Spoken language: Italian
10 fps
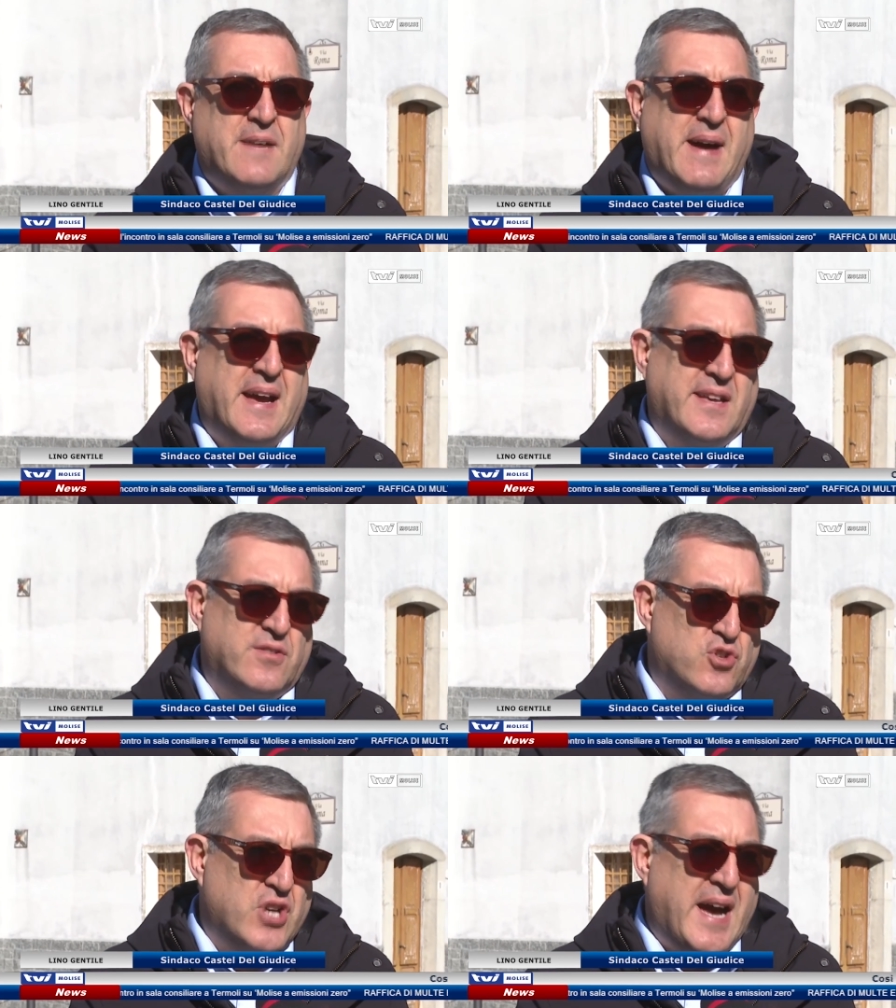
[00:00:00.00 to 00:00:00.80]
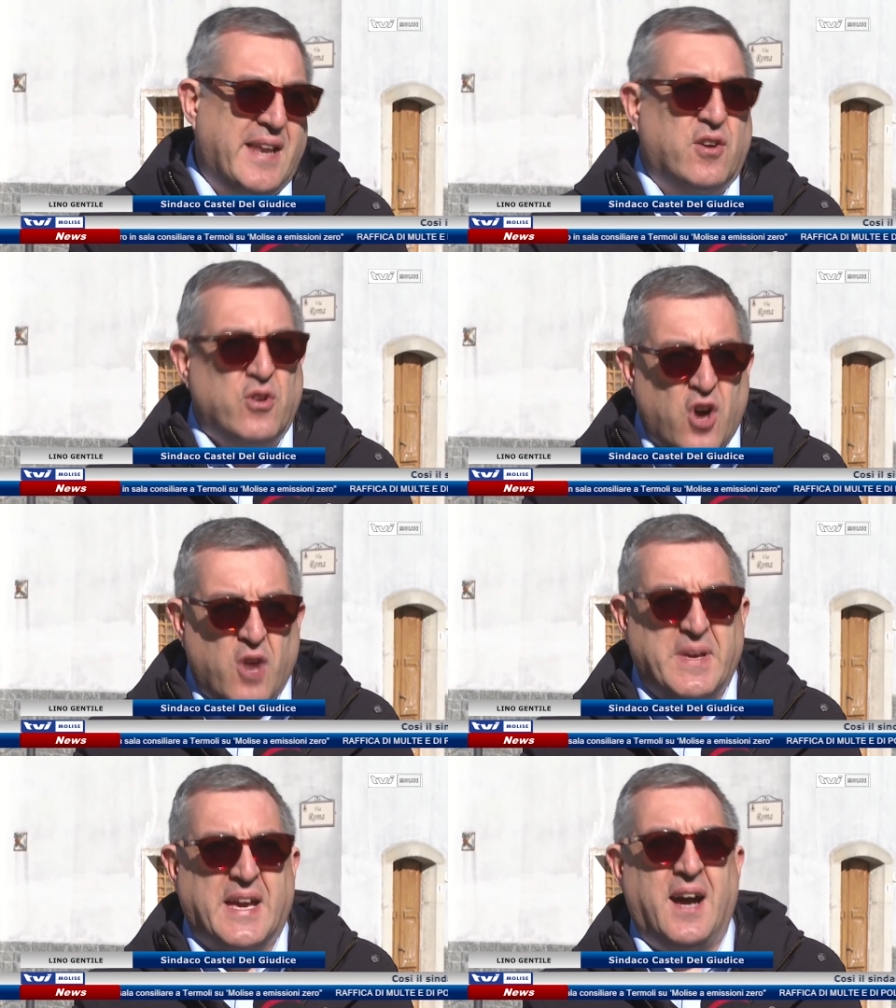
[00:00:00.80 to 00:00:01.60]
ma anche sociale,
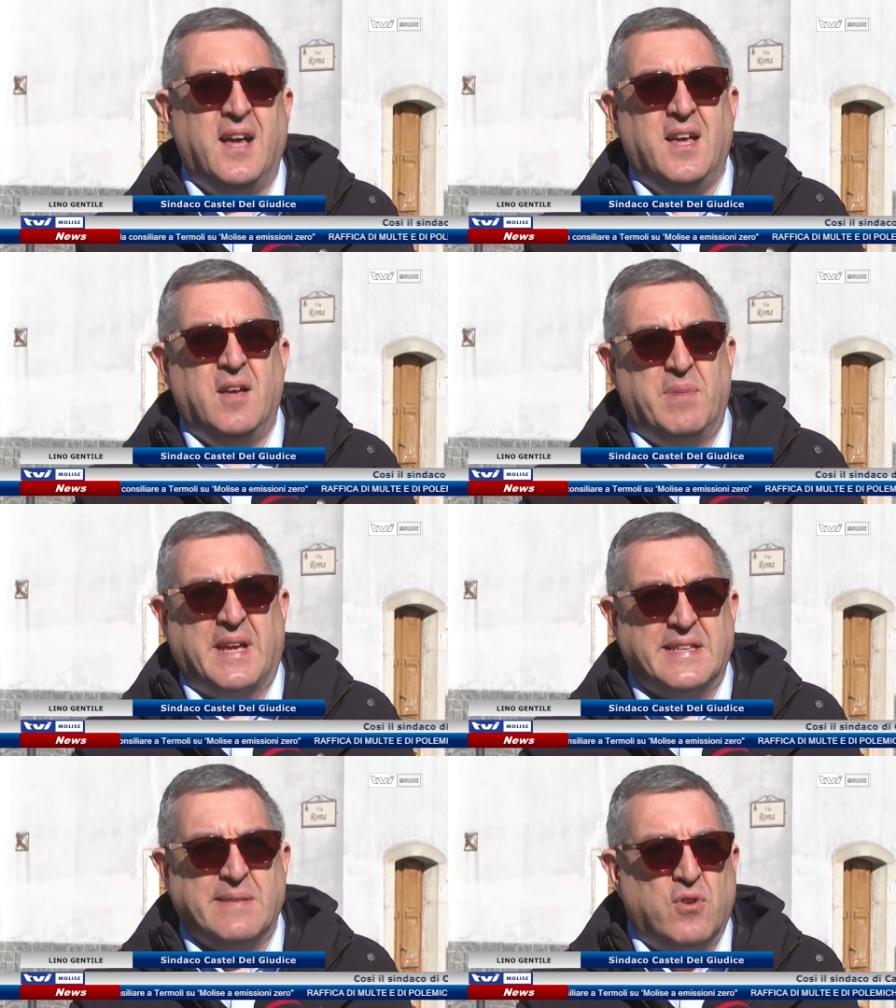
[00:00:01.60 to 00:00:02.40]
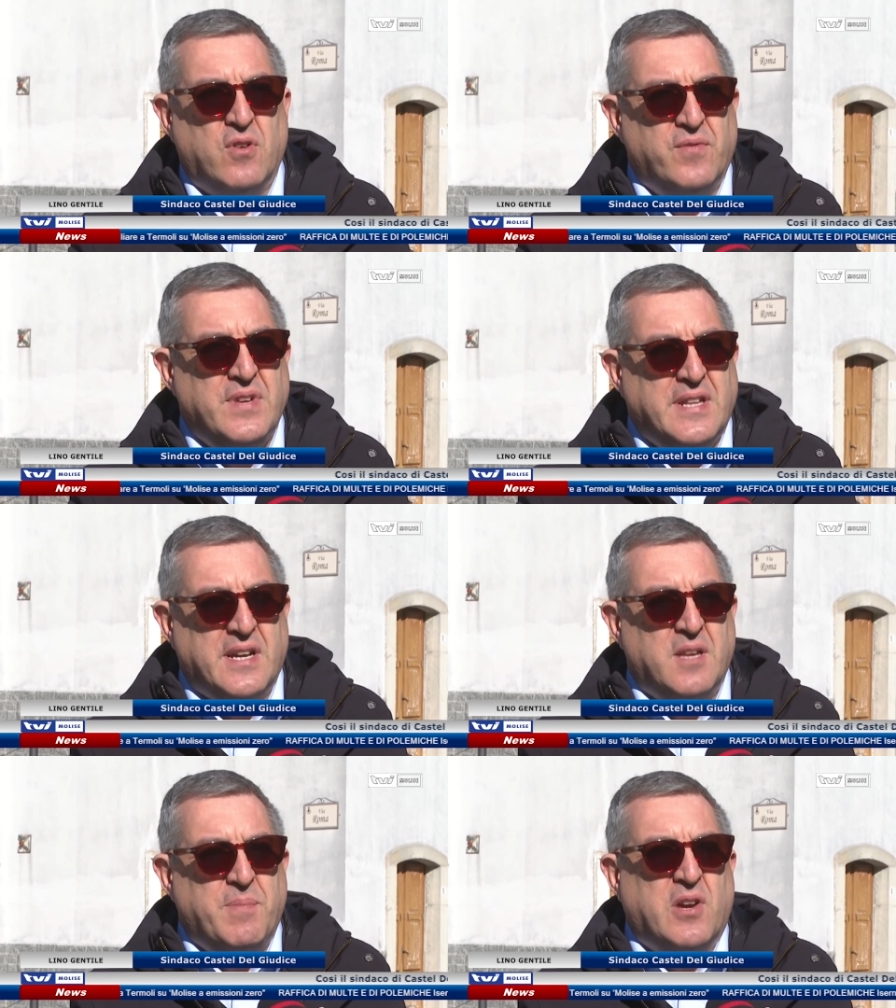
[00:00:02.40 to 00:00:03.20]
economica, perché siamo
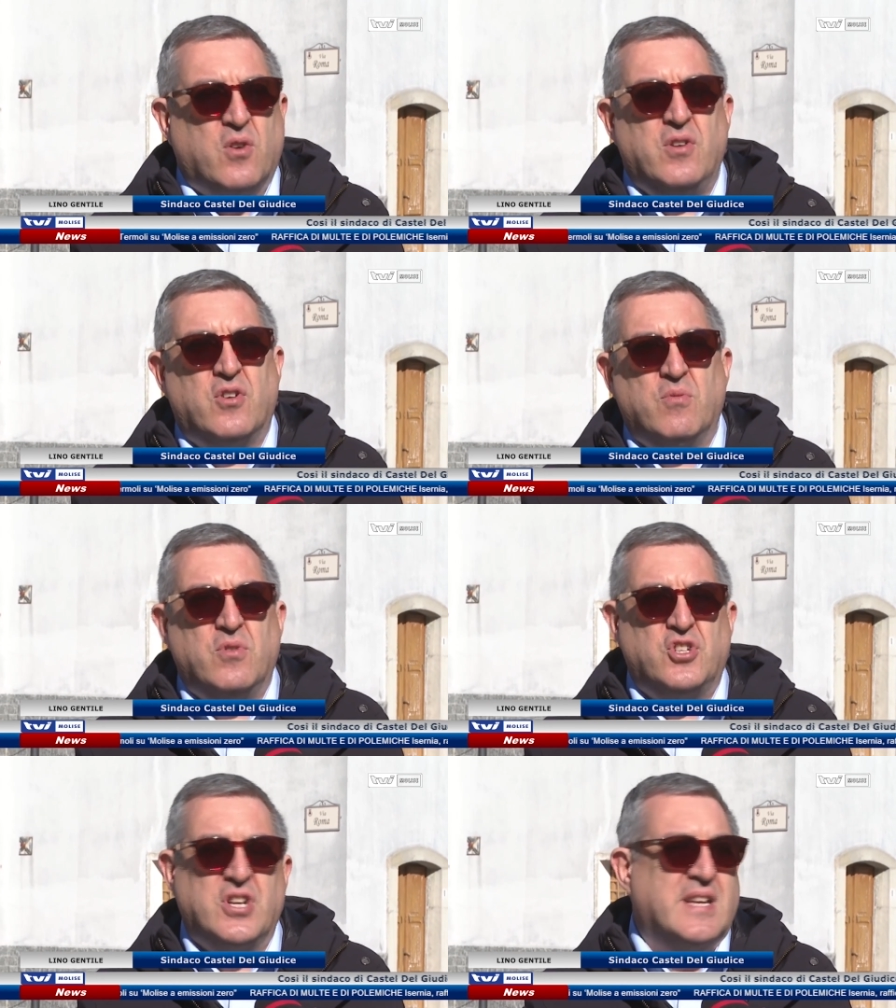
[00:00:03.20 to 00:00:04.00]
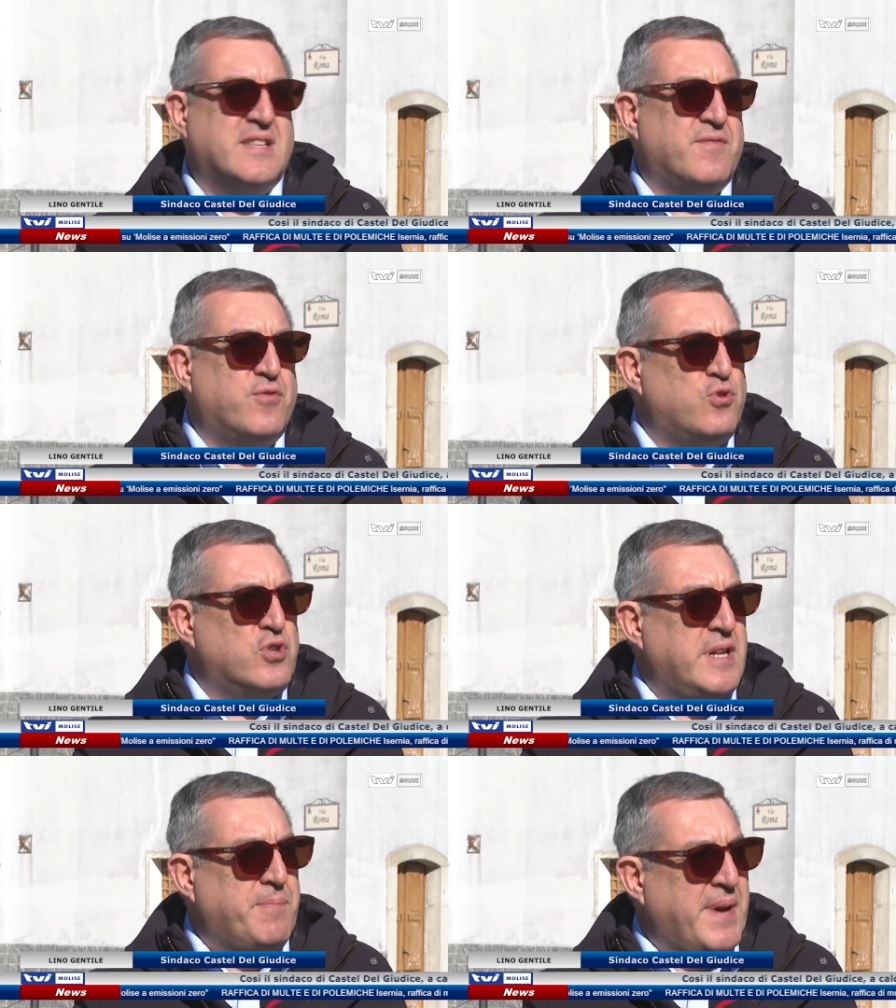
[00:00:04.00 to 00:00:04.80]
convinti che nei piccoli comuni c'è il
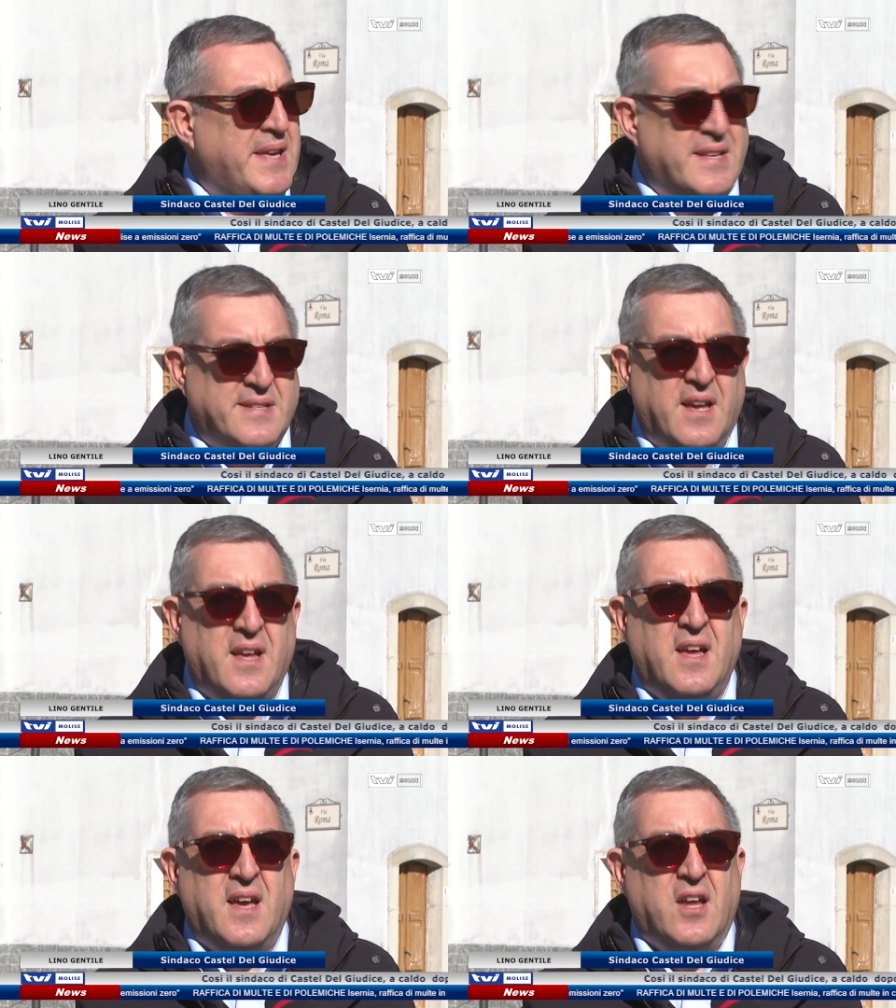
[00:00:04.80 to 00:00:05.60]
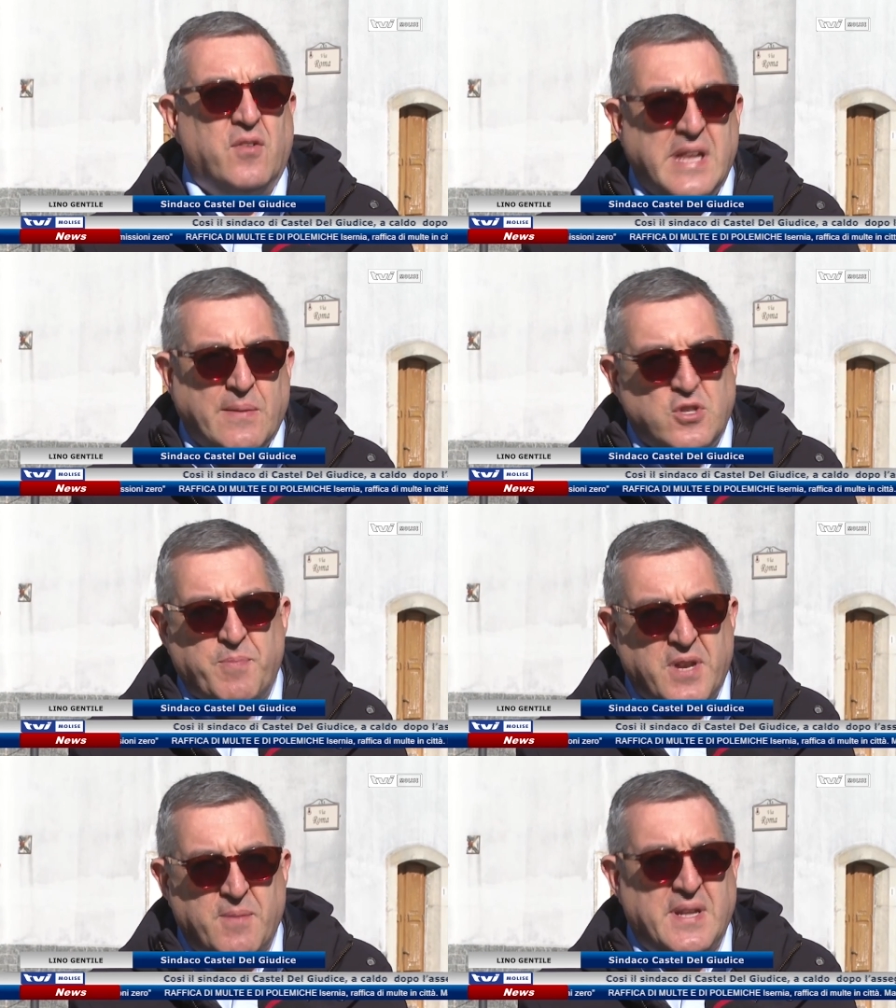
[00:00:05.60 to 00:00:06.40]
futuro del paese e lo vogliamo
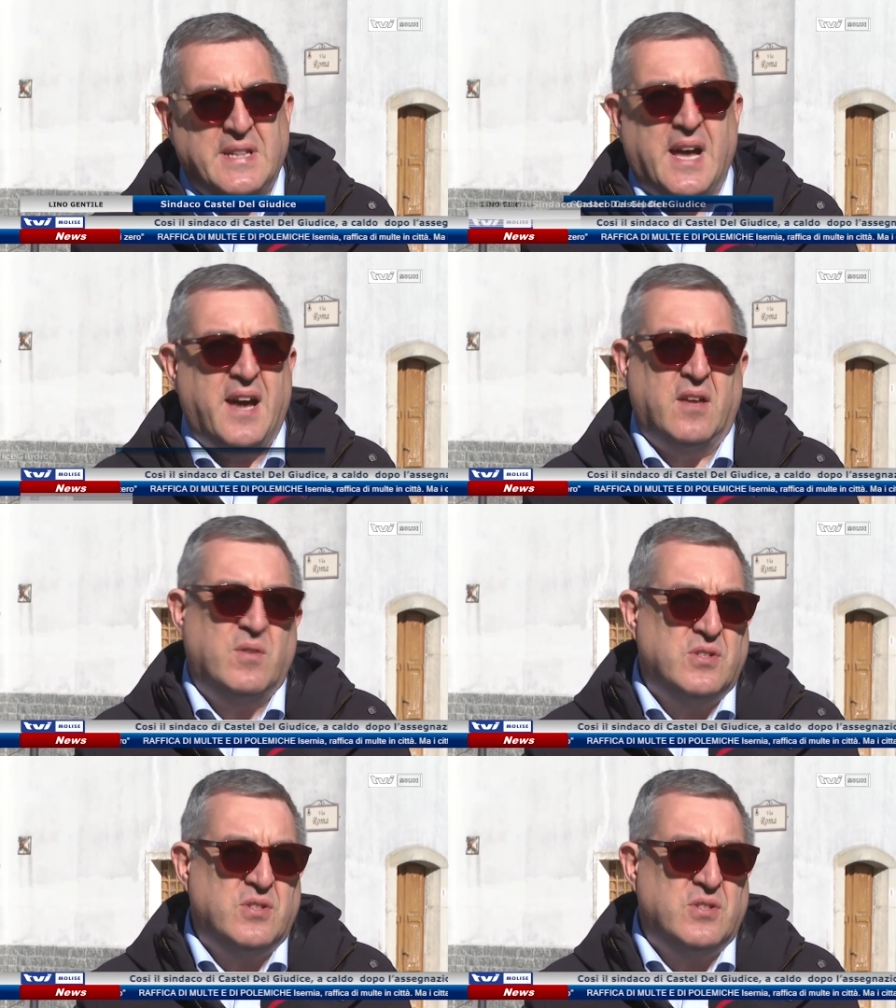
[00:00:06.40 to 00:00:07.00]
sperimentare.